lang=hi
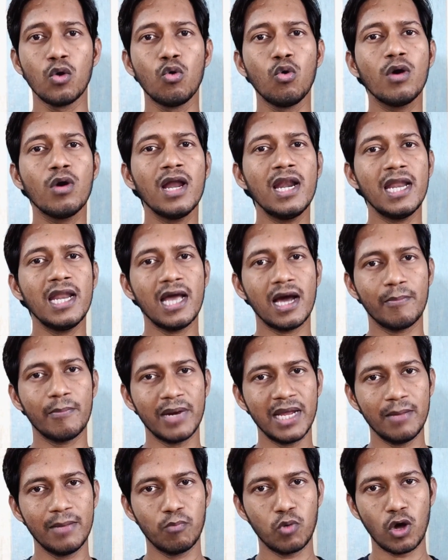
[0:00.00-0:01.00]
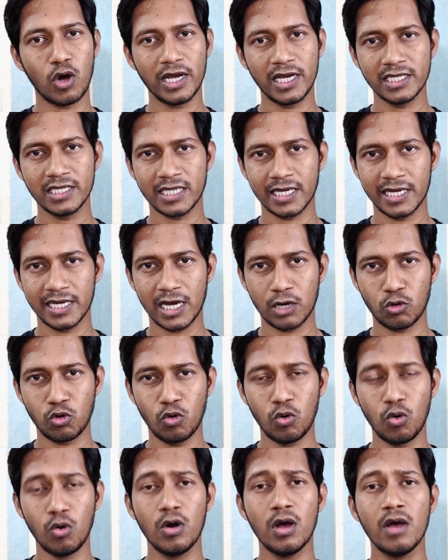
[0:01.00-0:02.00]
गूगल ने अपने एम्प्लॉय की संख्या को
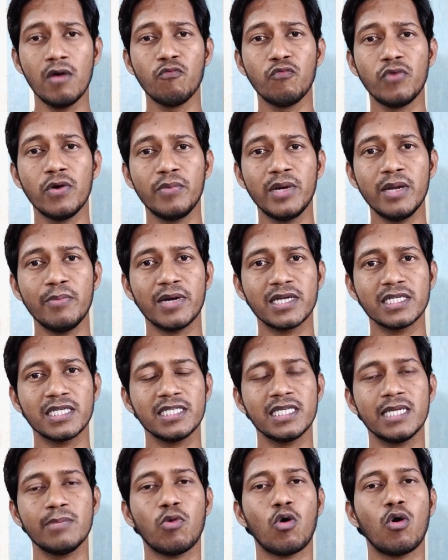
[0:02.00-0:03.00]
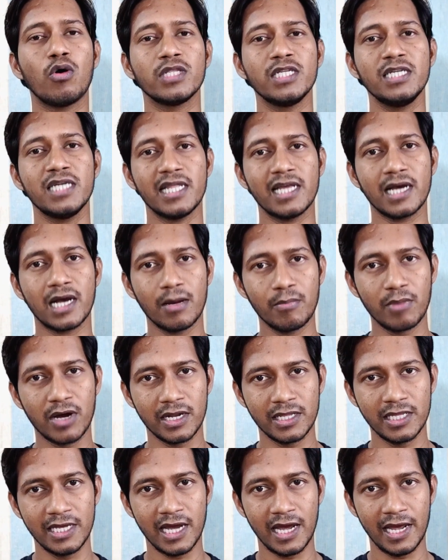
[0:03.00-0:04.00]
50 परसेंट से बहुत ही ज़्यादा कम
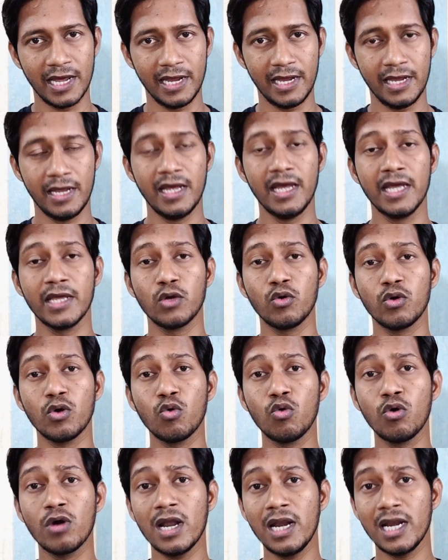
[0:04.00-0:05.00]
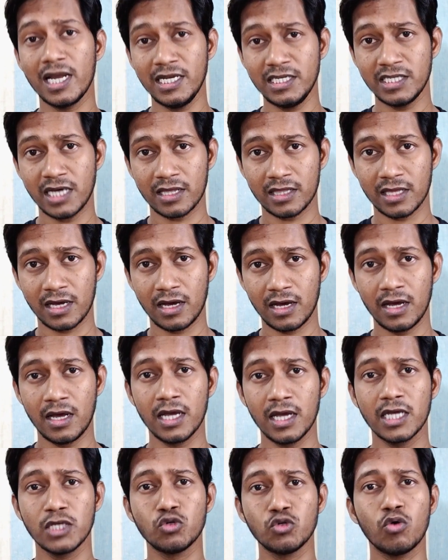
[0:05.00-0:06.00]
कर दिया है क्योंकि गूगल नहीं चाहता
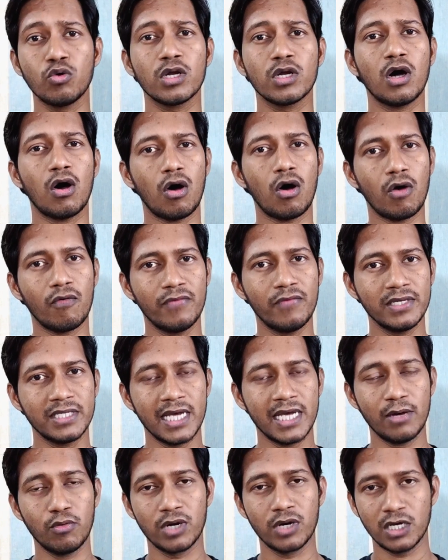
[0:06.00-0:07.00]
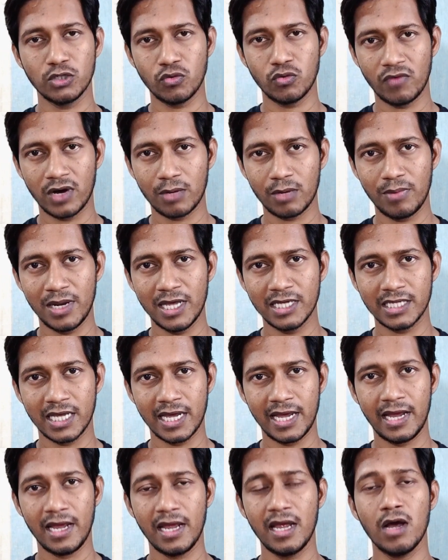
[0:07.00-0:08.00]
जो उनका ऑफिस है उनका जो वर्क प्लेस
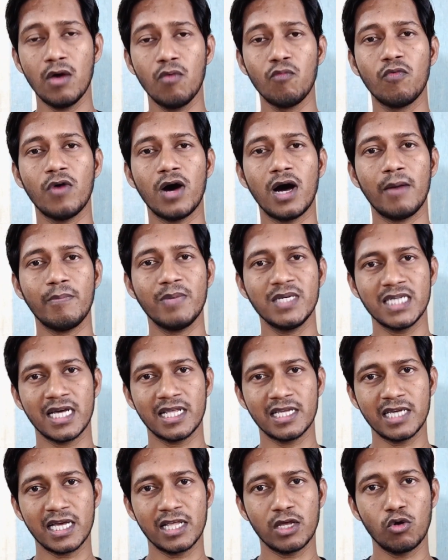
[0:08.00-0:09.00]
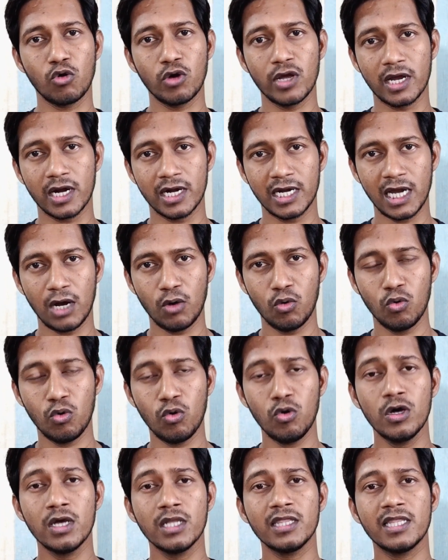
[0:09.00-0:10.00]
है वहाँ पर ज़्यादा से ज़्यादा लोग इकट्ठा हो
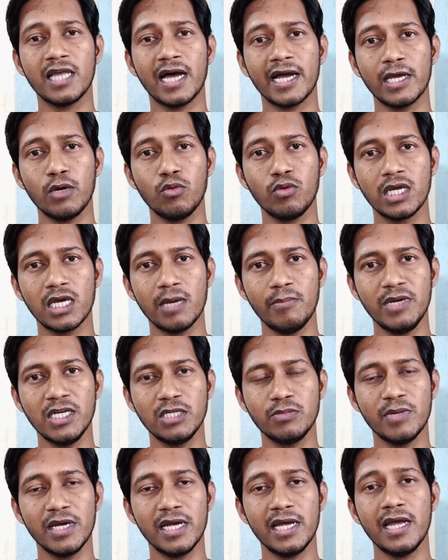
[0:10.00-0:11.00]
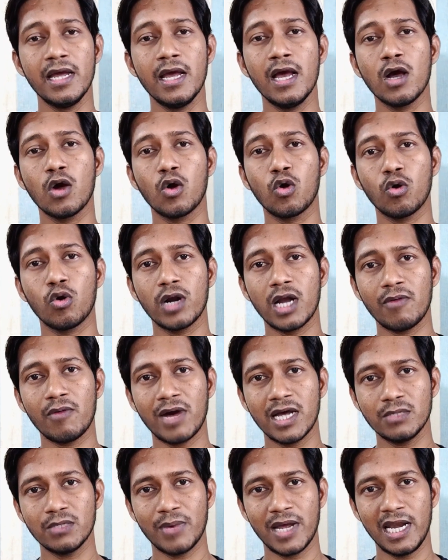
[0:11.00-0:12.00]
ताकि उनके बीच में कोरोना
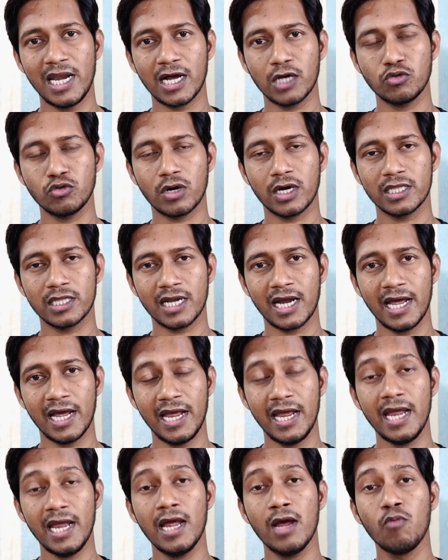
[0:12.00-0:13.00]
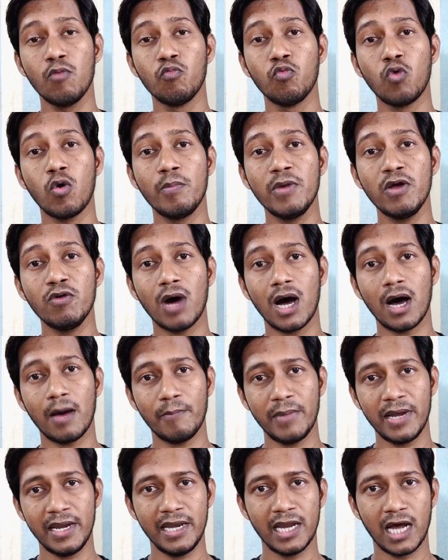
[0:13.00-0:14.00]
वायरस फैलने का जो खतरा है वो भी वहाँ
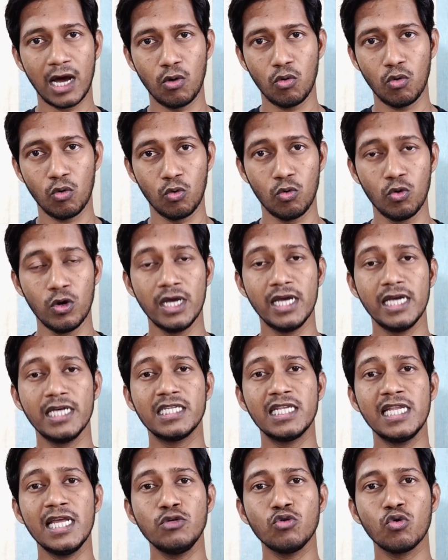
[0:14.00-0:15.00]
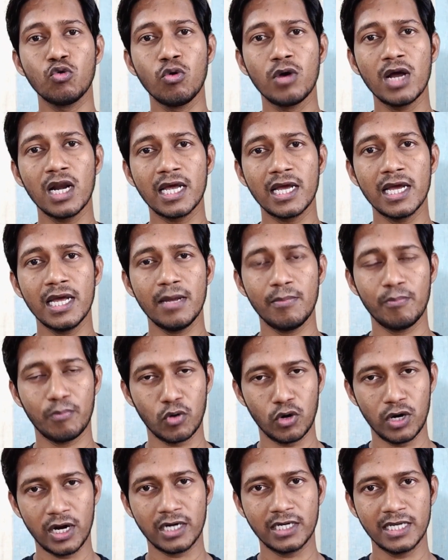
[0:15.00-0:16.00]
पर ना हो इसलिए जो गूगल के
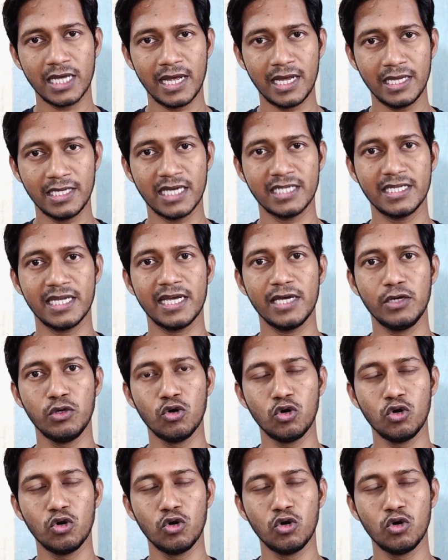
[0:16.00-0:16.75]
प्रोडक्ट्स हैं जैसे कि